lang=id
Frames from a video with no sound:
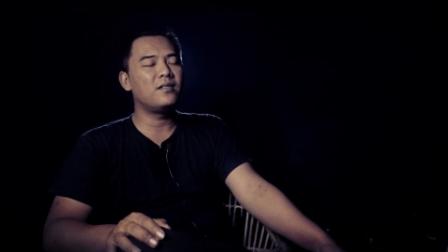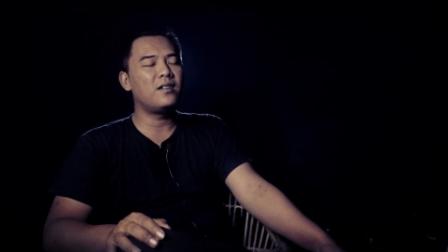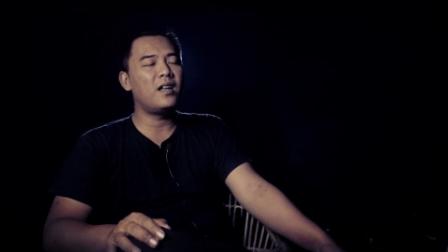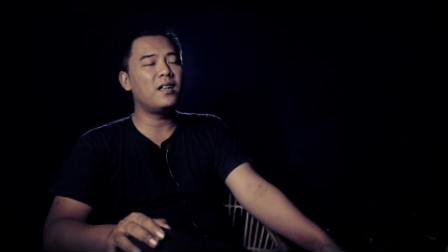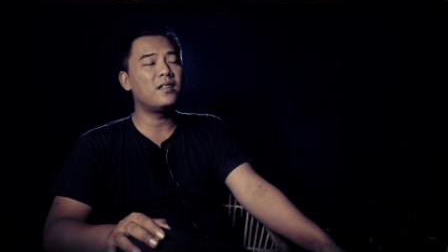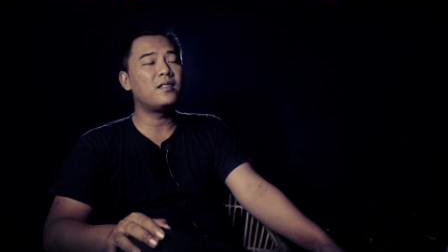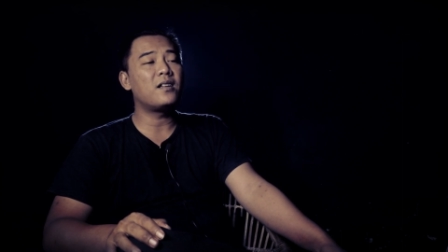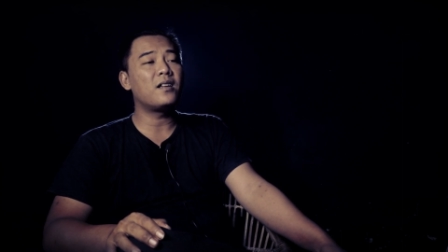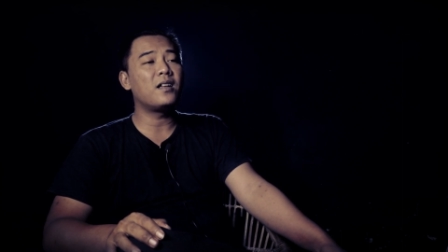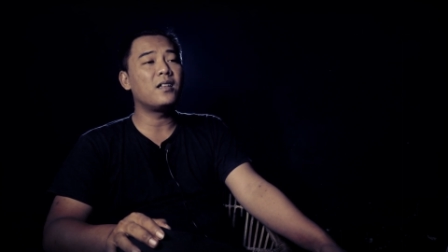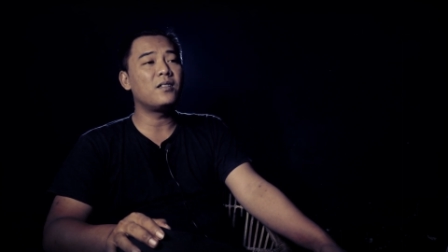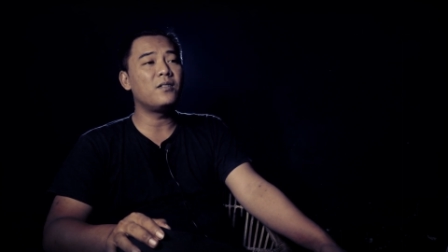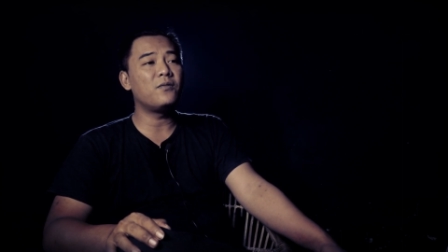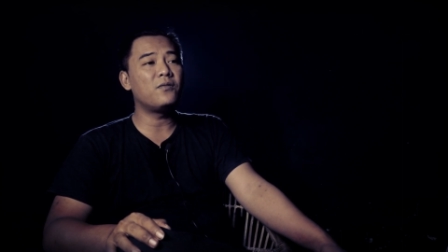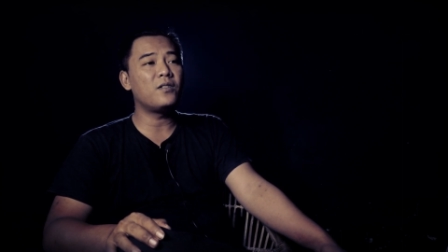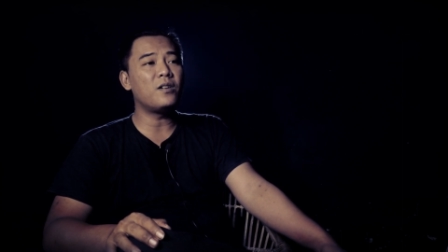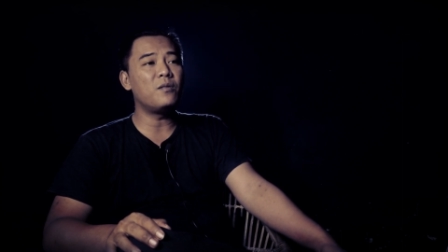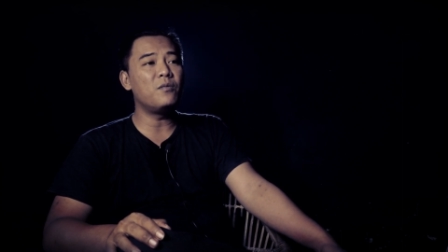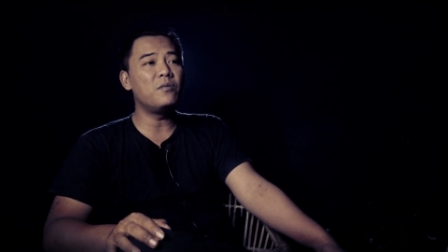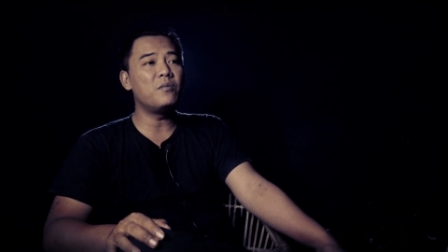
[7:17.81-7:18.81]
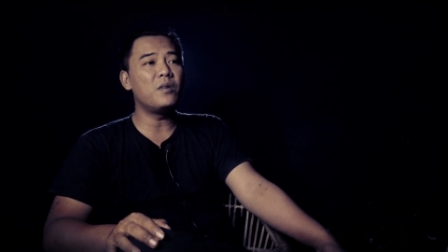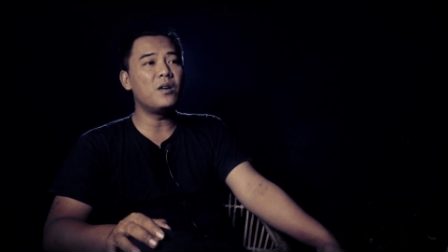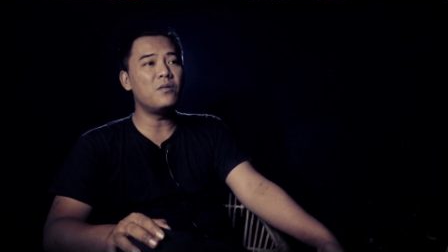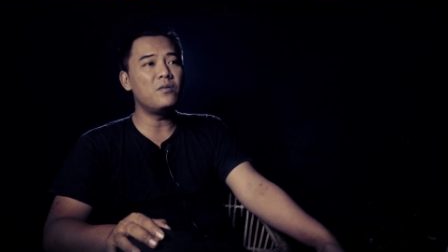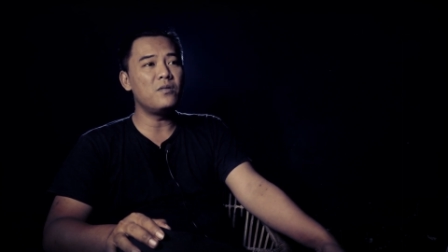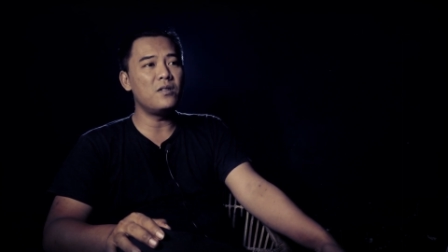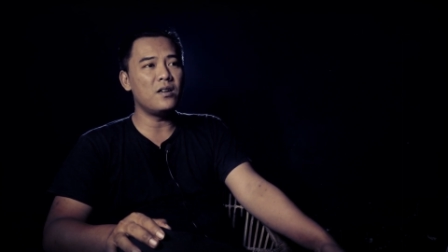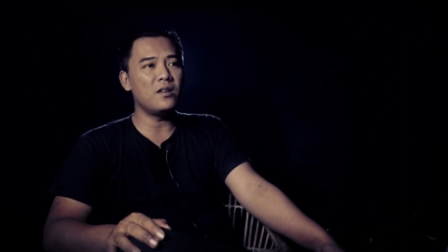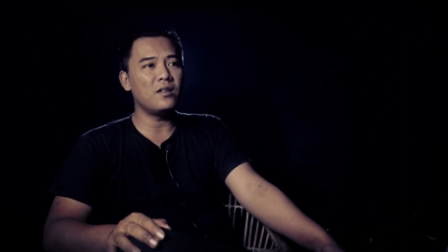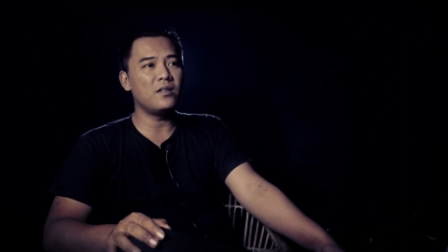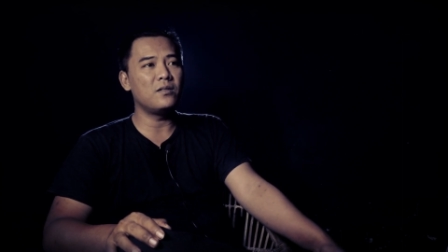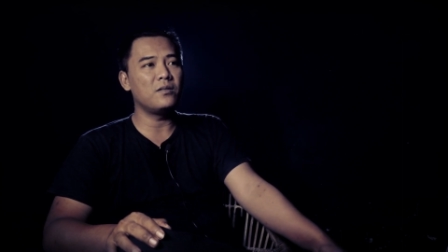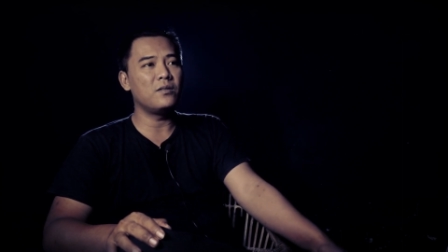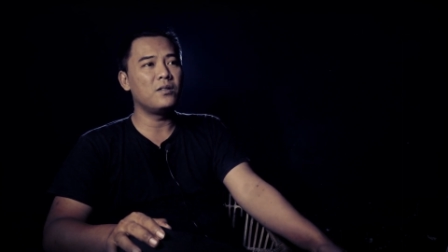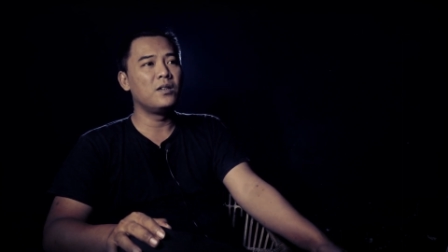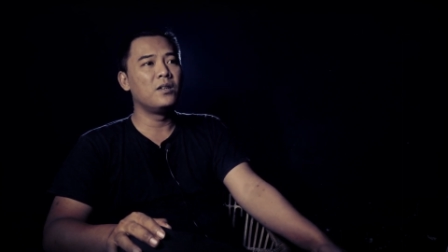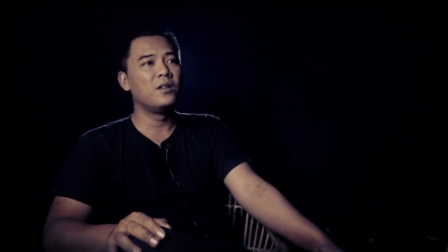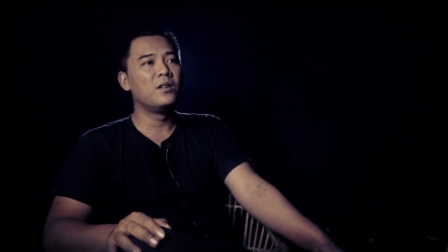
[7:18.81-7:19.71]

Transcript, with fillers: alternatif kamu mau nggak gitu